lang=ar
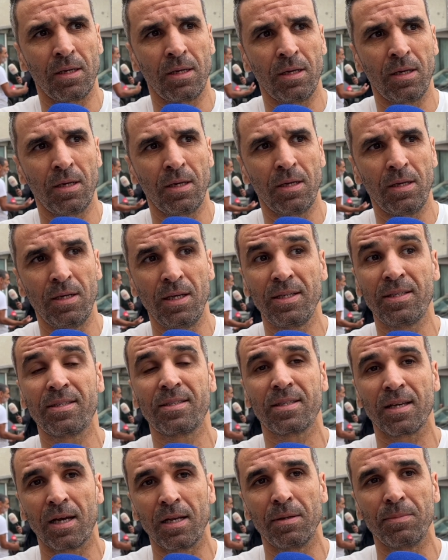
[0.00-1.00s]
اللي
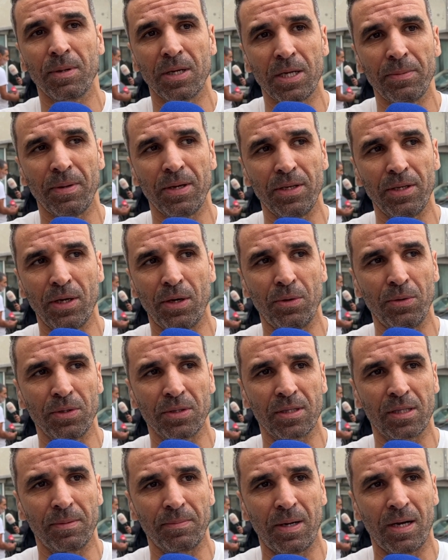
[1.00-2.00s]
يستاهل المغرب انه
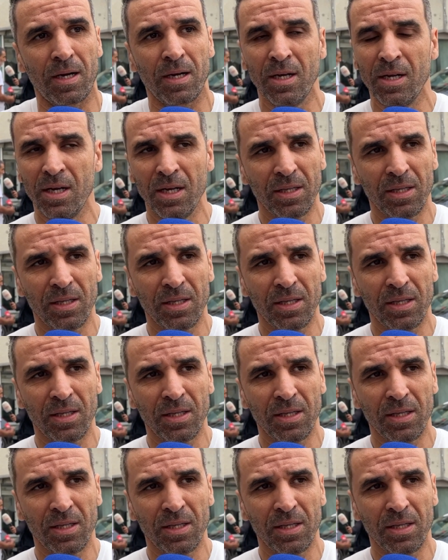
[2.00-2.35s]
ينظمها